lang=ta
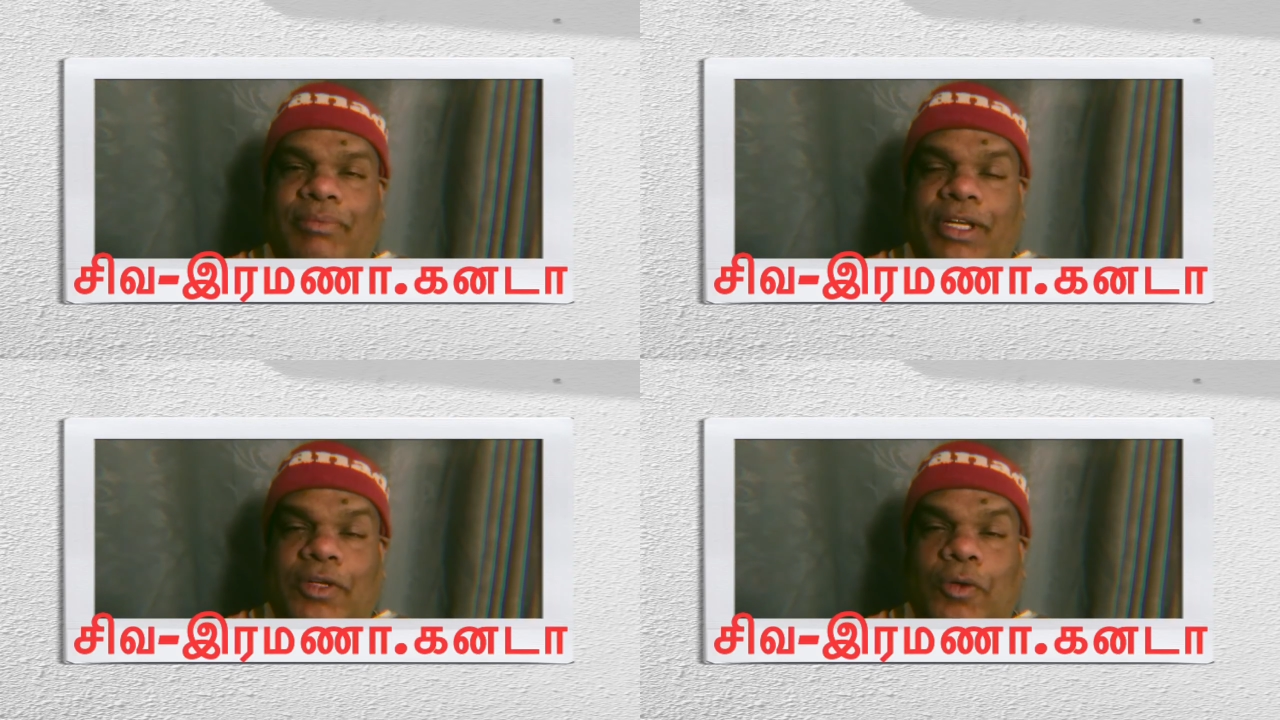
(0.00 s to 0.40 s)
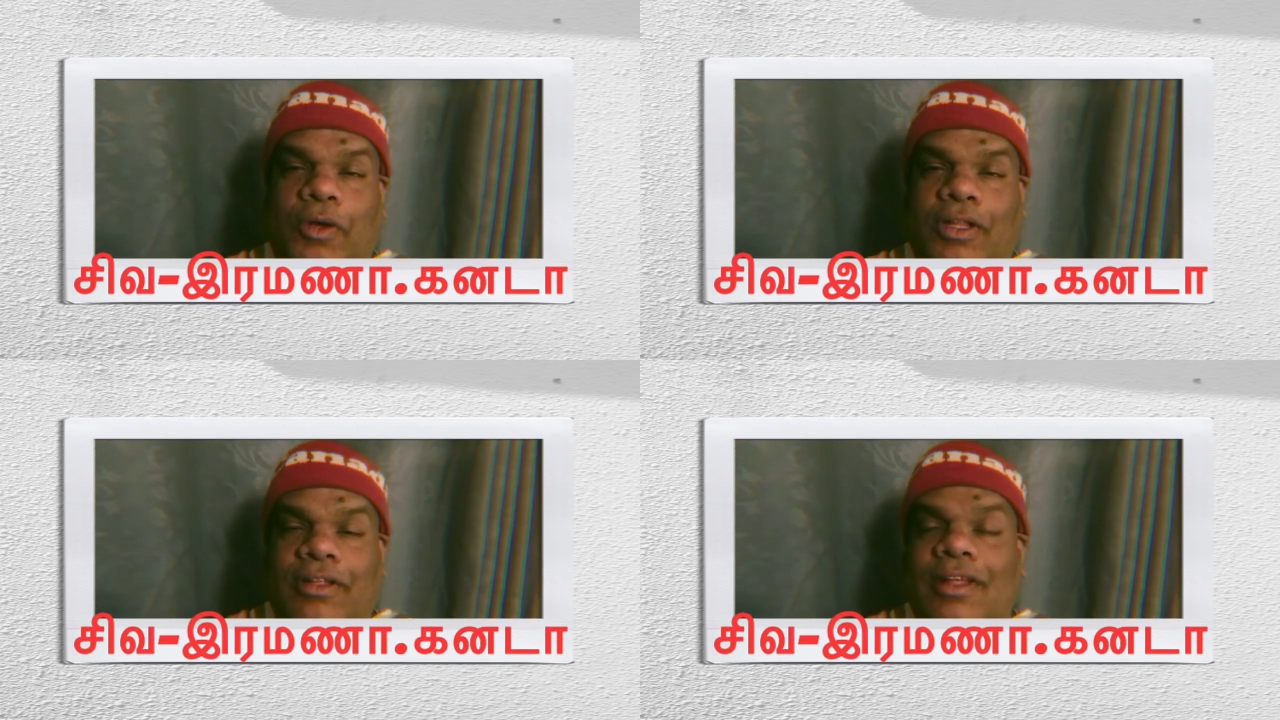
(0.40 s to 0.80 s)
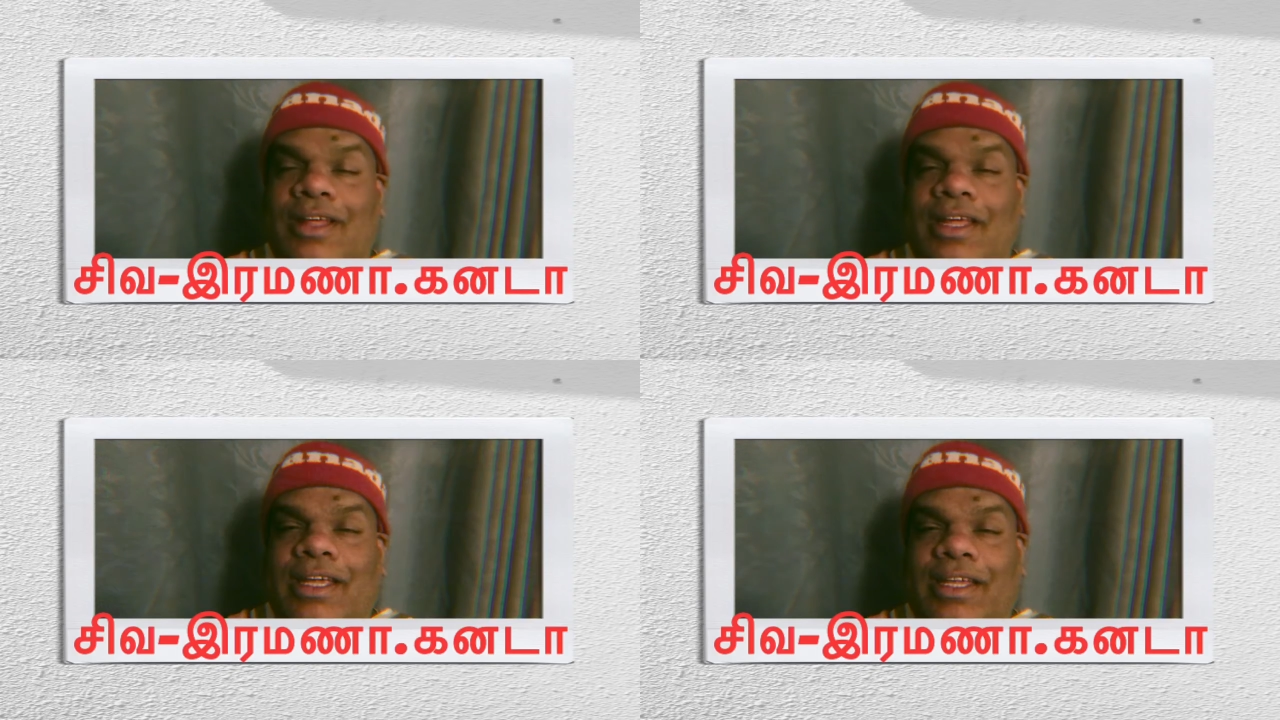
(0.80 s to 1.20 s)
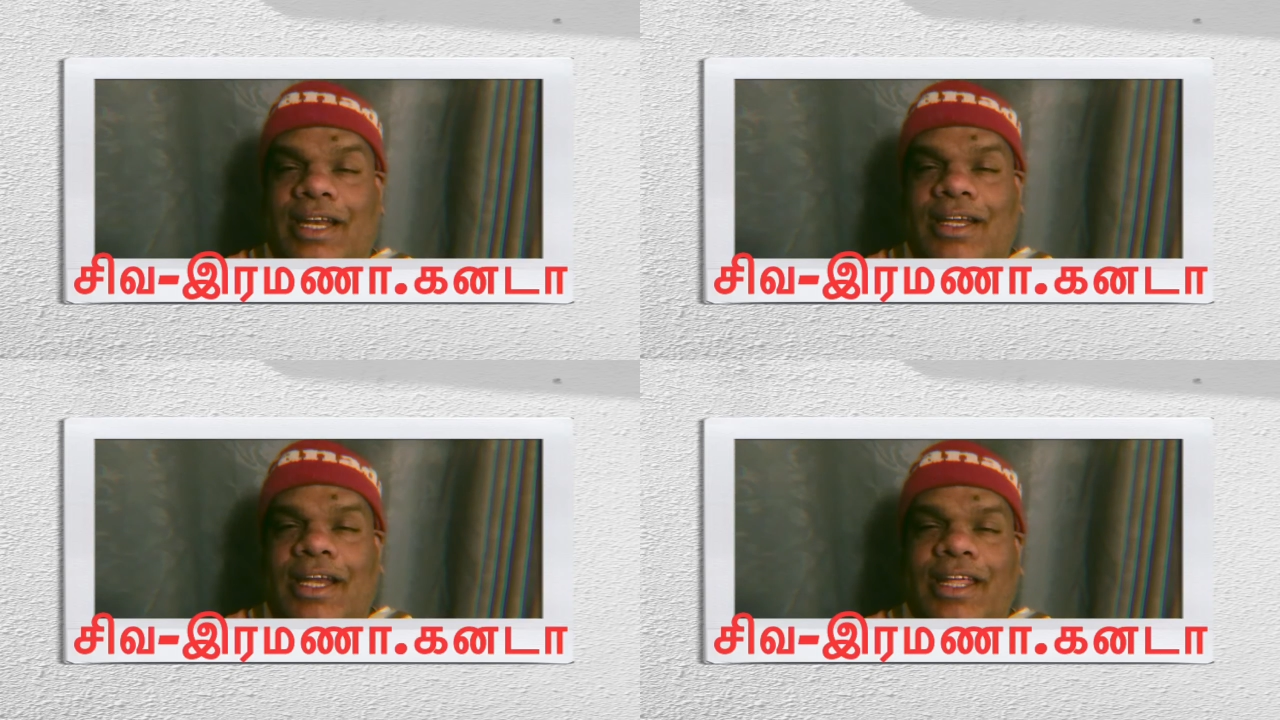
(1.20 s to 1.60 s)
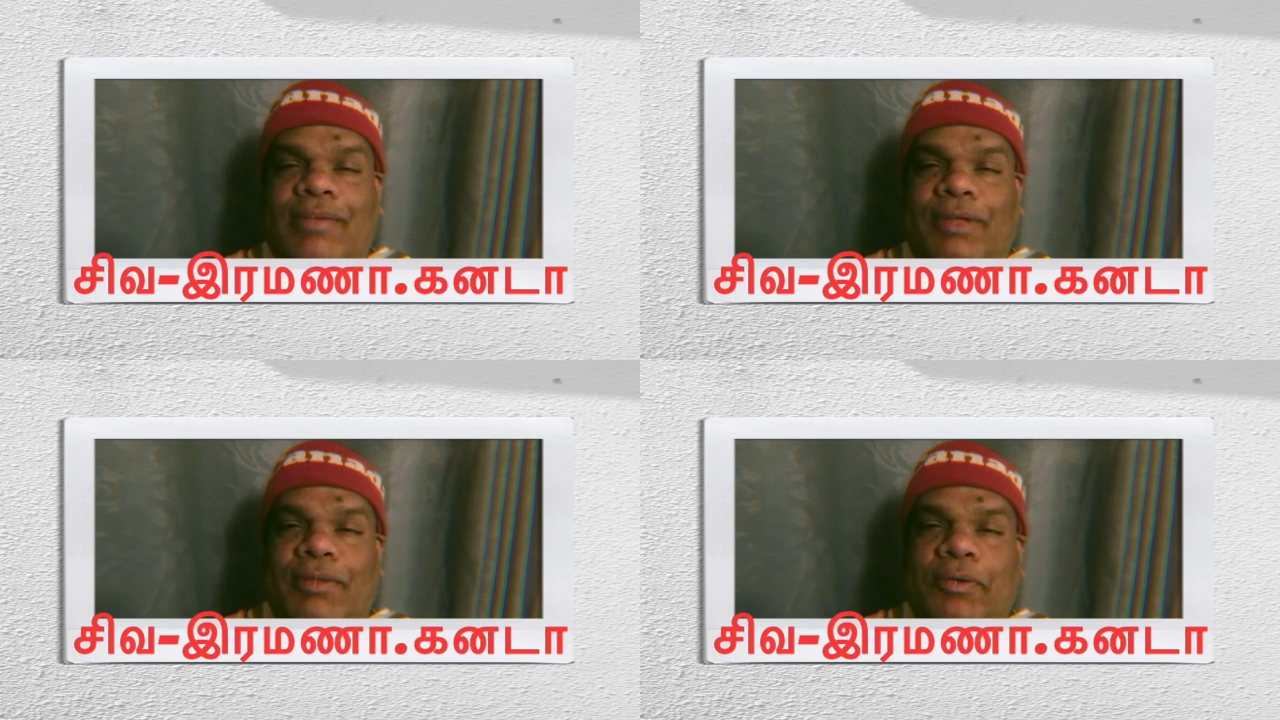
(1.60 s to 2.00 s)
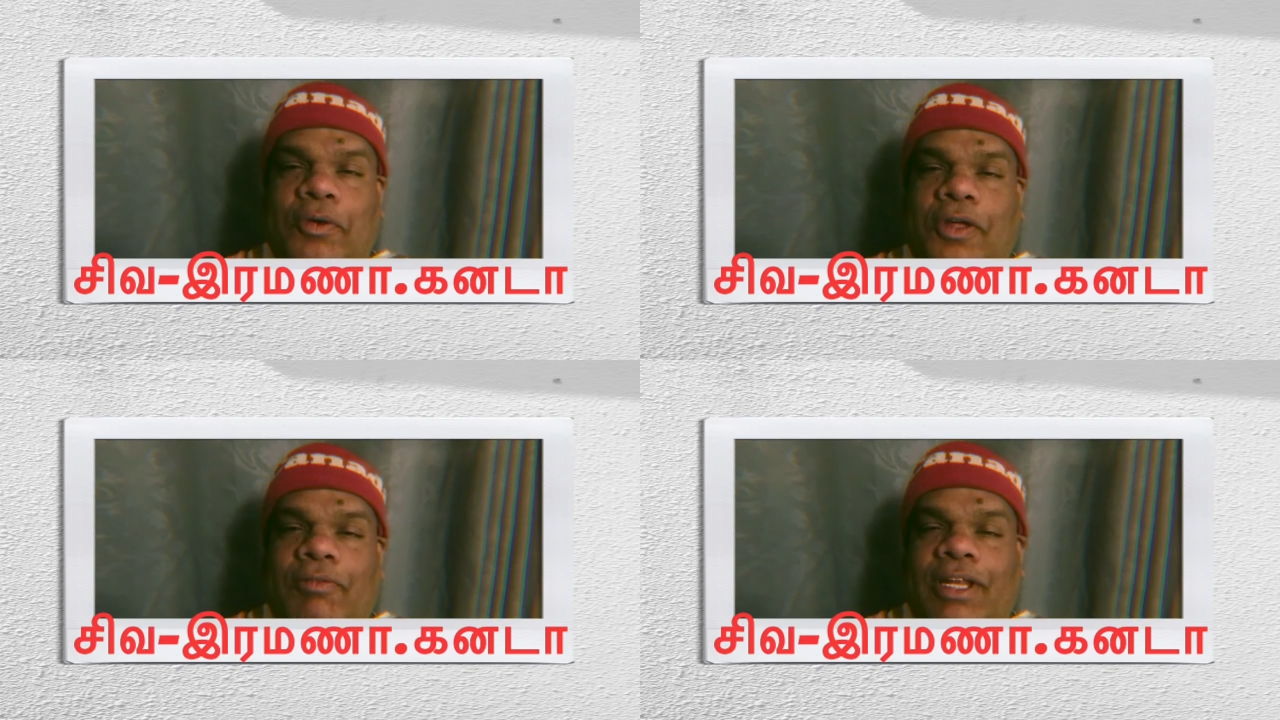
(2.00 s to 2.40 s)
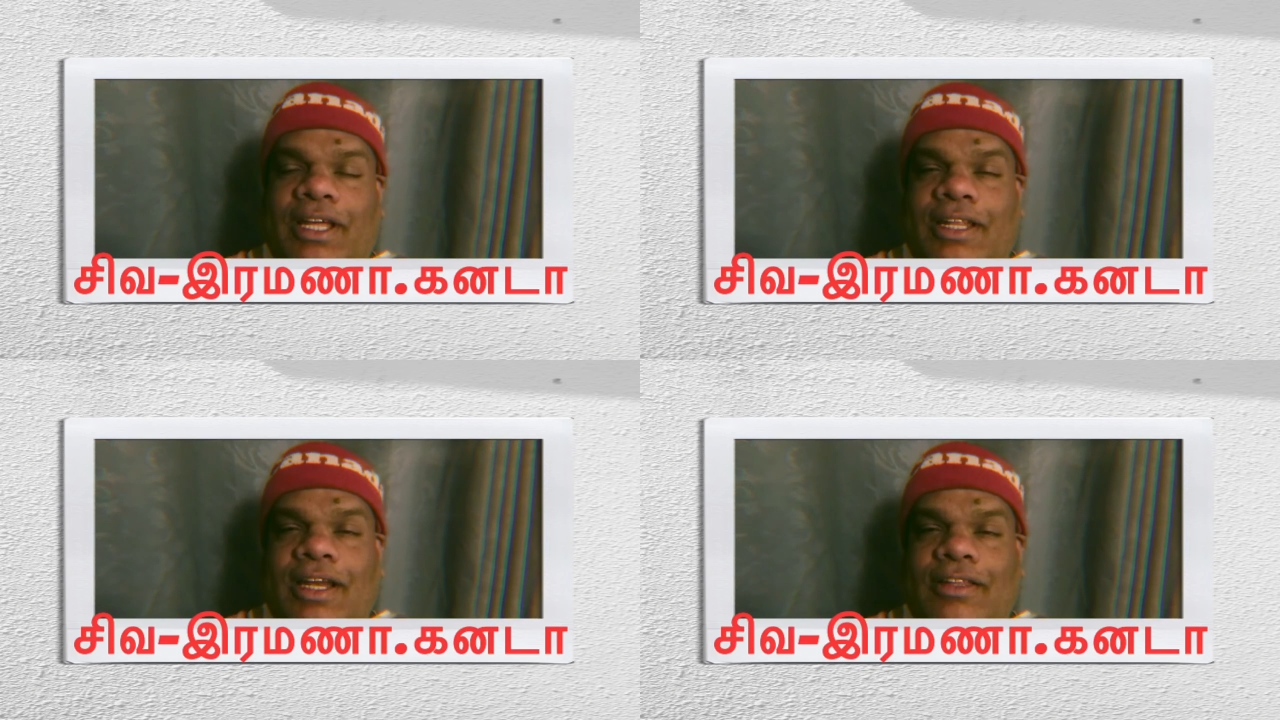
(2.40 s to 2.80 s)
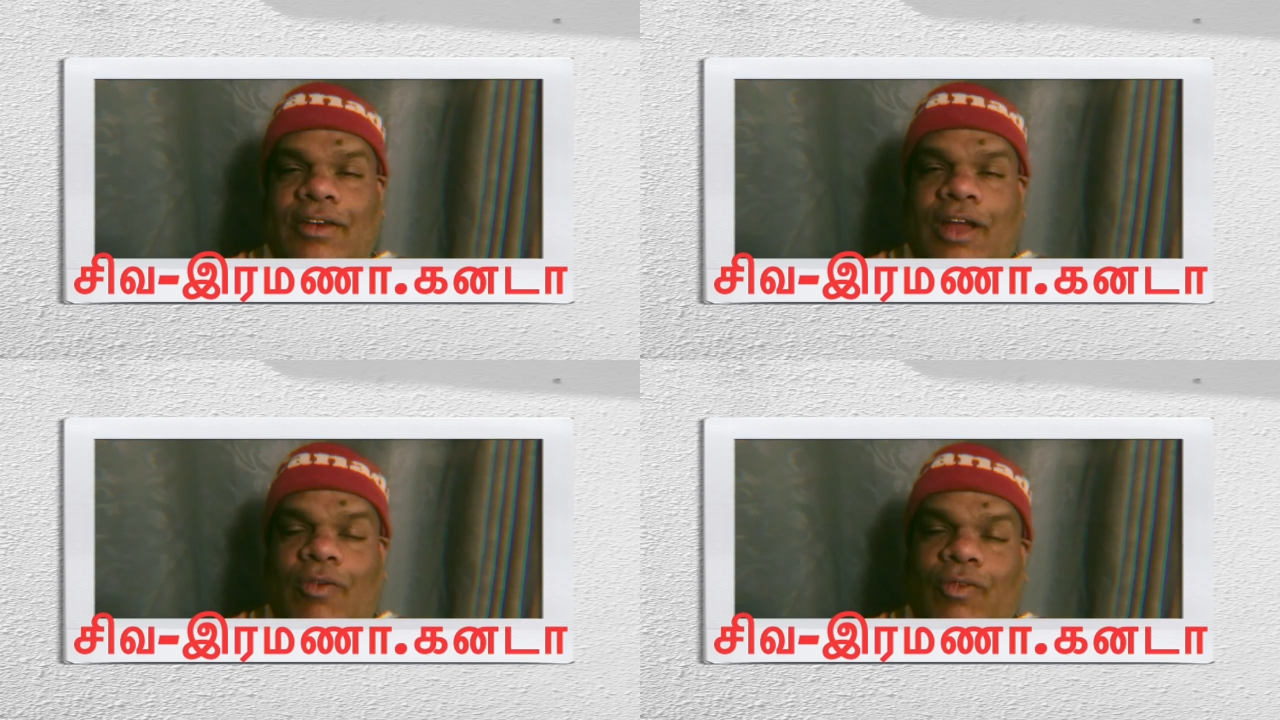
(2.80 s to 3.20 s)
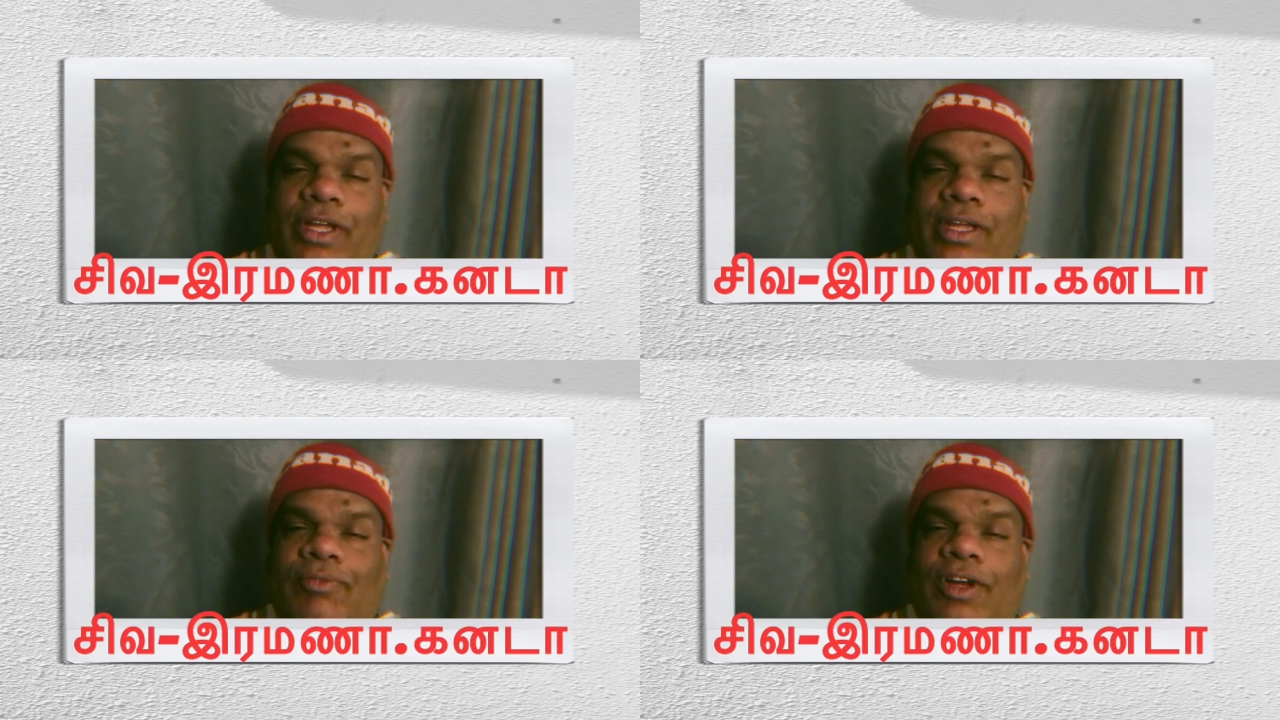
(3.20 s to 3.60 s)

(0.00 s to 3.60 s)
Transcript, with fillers: பெற்றுக்கொண்டது இரண்டடிக்கு மதிப்பு கொடுக்கவில்லை அதனால் தான் அவ்வை